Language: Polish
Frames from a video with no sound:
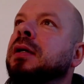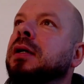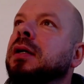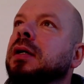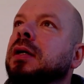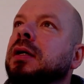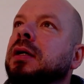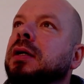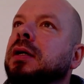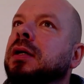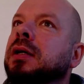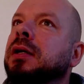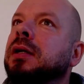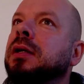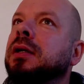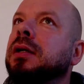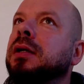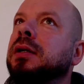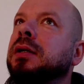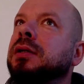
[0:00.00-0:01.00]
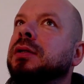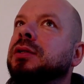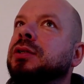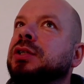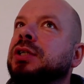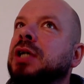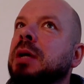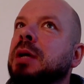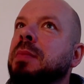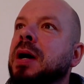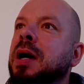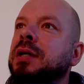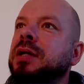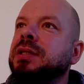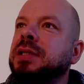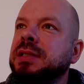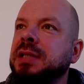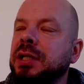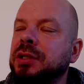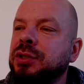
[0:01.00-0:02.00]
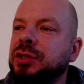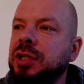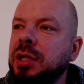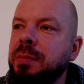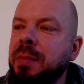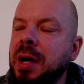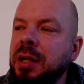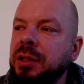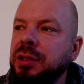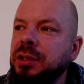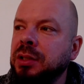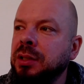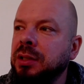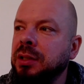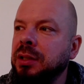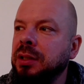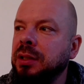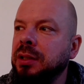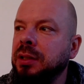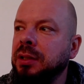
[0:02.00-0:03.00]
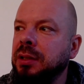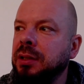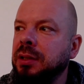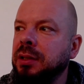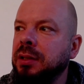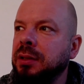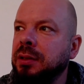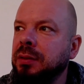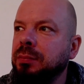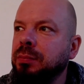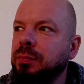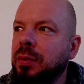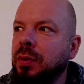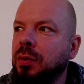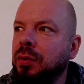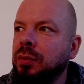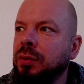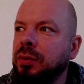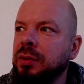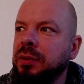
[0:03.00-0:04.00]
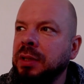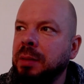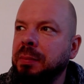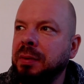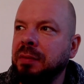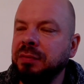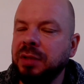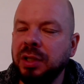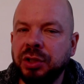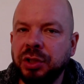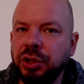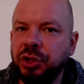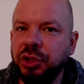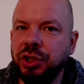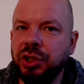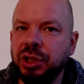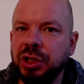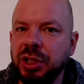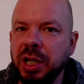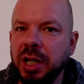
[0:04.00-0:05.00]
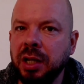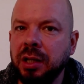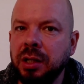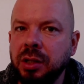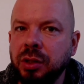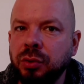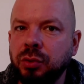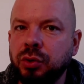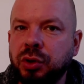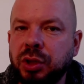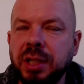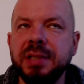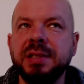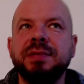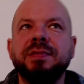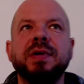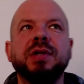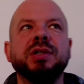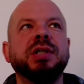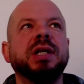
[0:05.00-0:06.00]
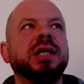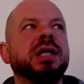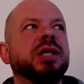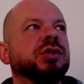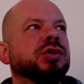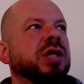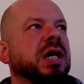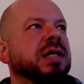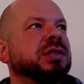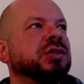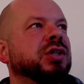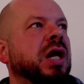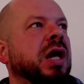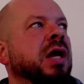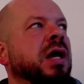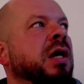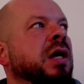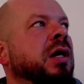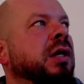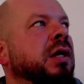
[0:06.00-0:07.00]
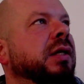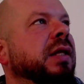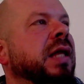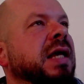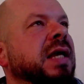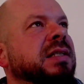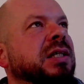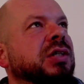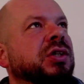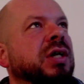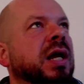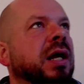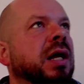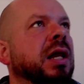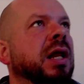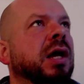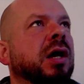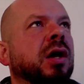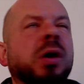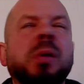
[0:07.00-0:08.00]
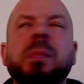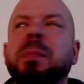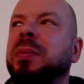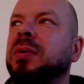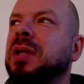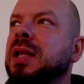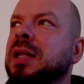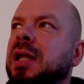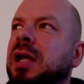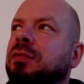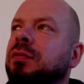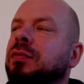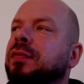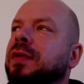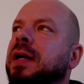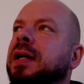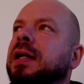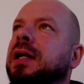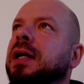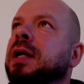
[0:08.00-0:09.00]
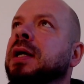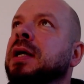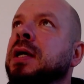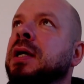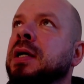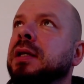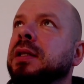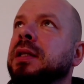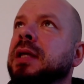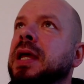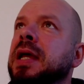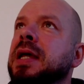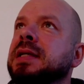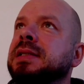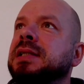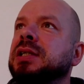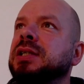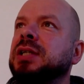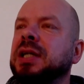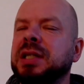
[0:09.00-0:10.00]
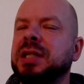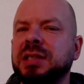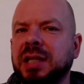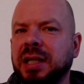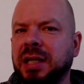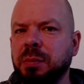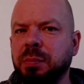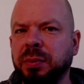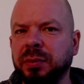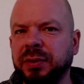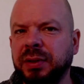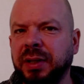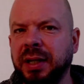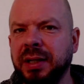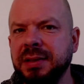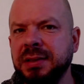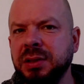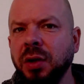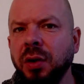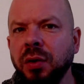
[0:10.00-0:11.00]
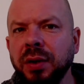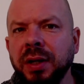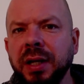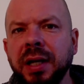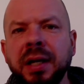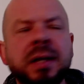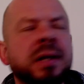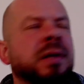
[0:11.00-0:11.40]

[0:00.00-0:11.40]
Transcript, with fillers: y, trzeba się zatrzymać, y, bo naprawdę cię ciśnie. Już jest, wiesz, taki czas, że nie jesteś le lekko podenerwowany, nie jesteś jakiś taki podkręcony,